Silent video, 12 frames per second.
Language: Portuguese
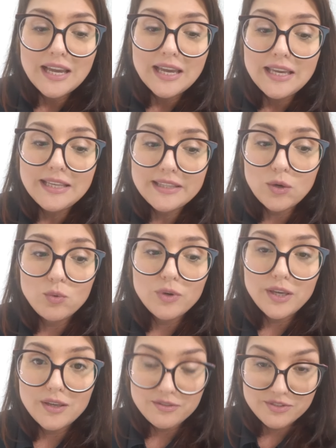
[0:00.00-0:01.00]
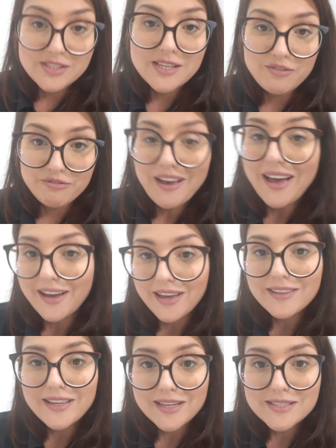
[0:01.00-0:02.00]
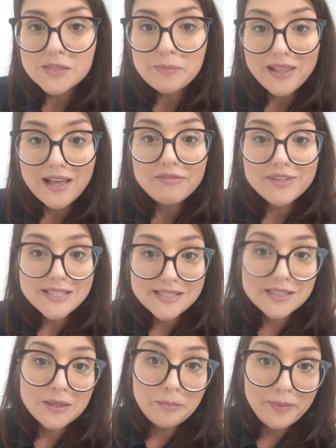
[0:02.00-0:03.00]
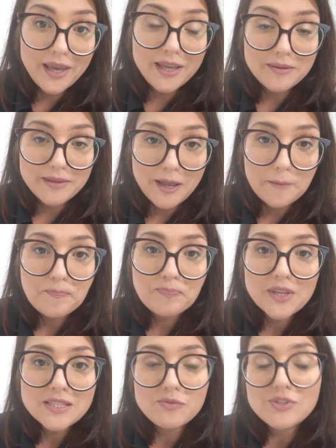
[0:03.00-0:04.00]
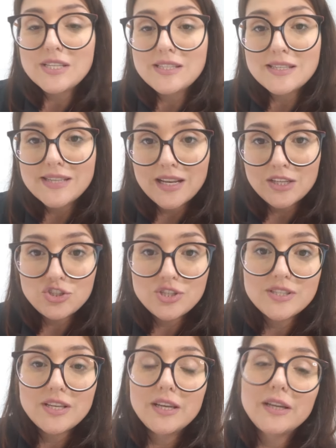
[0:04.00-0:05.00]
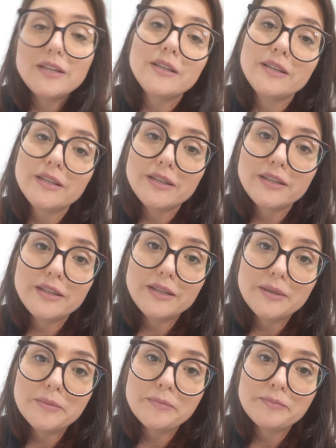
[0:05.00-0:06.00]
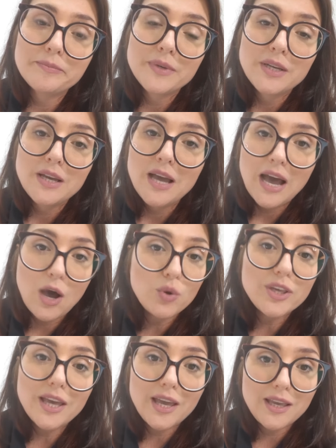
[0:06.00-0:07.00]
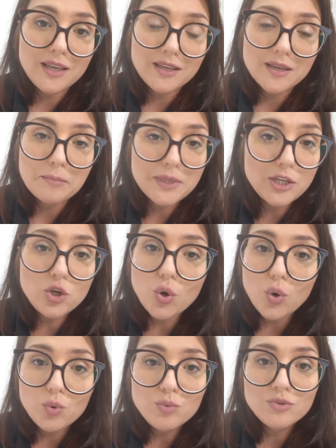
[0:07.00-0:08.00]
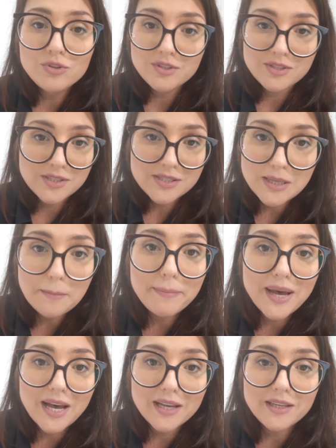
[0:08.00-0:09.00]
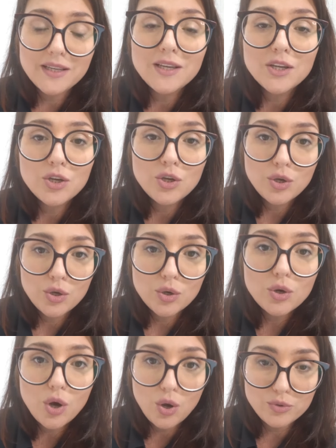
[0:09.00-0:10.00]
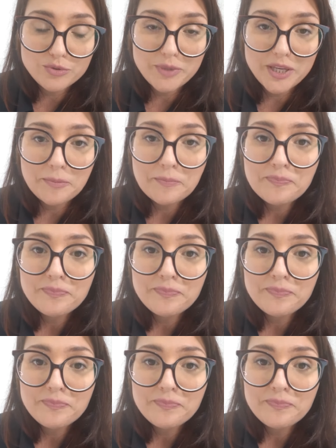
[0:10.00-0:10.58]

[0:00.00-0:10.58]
Então, sim, vai acarretar essas palavras também, né? Se vocês quiserem dizer. Um, Alguém me ligou. Somebody called me.